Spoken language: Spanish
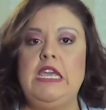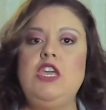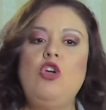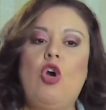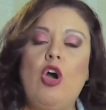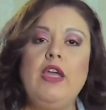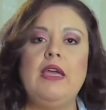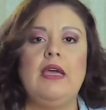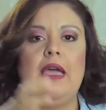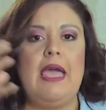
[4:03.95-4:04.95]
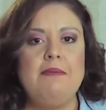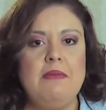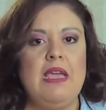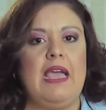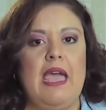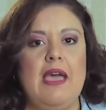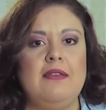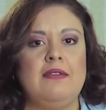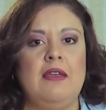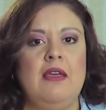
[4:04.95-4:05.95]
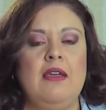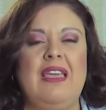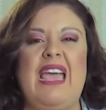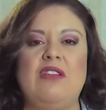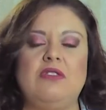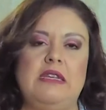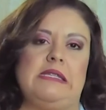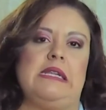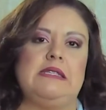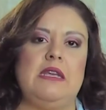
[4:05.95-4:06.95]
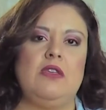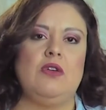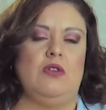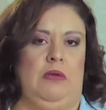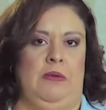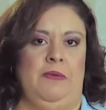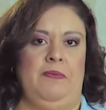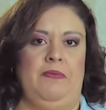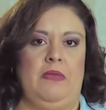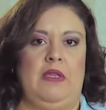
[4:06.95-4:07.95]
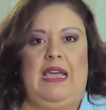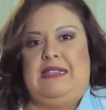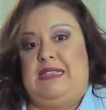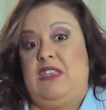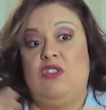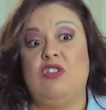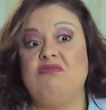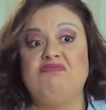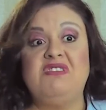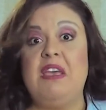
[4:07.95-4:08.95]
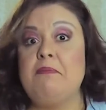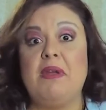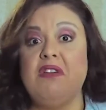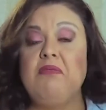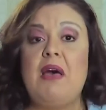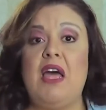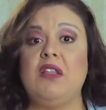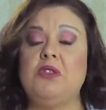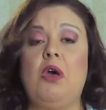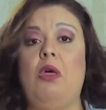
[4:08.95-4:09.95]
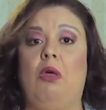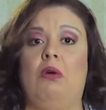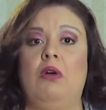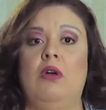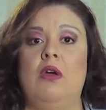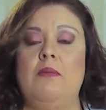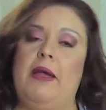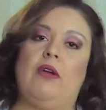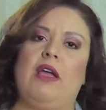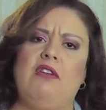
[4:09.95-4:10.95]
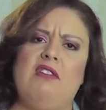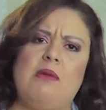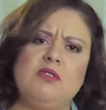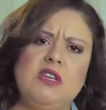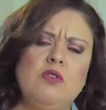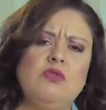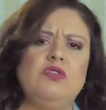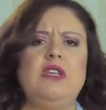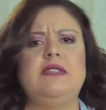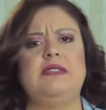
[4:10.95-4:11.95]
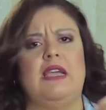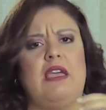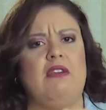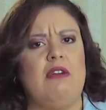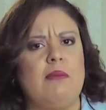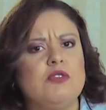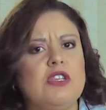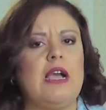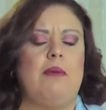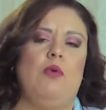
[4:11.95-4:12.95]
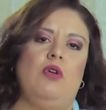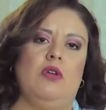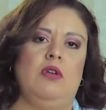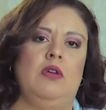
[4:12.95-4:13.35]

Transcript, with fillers: Y hoy, en Miqueas, ¿qué nos dice el Señor? Que el Señor siempre nos va a dar todo, pero que vivamos en justicia, que vivamos en amor.